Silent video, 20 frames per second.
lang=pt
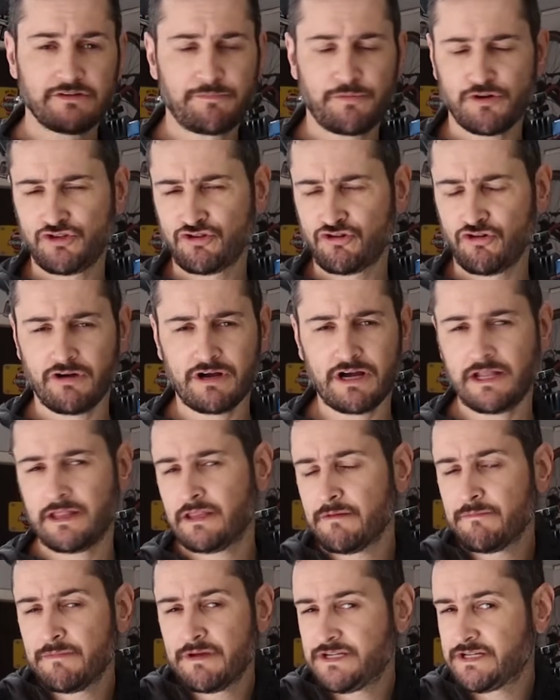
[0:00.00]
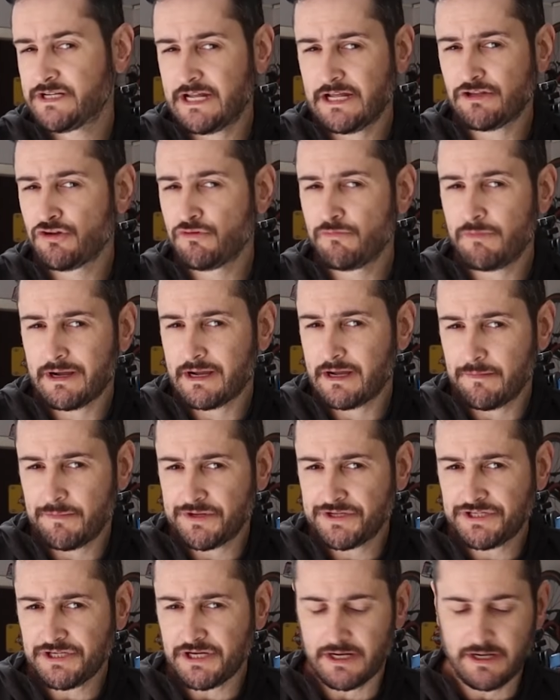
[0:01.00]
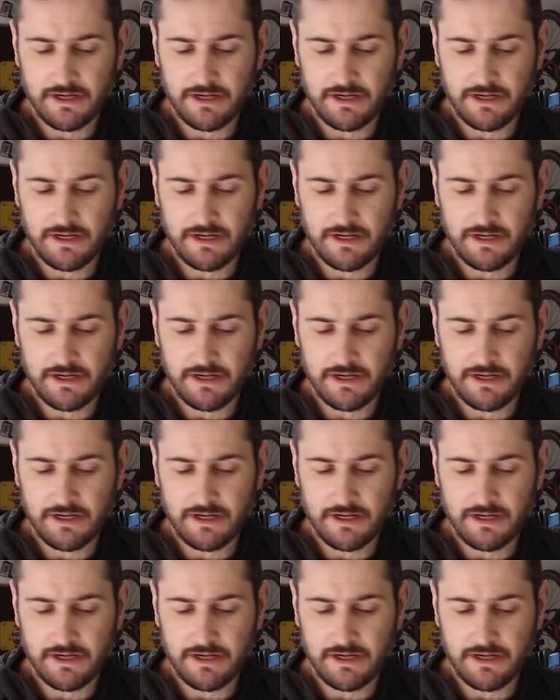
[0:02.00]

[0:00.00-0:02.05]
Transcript: você pode colocar também direto numa câmera de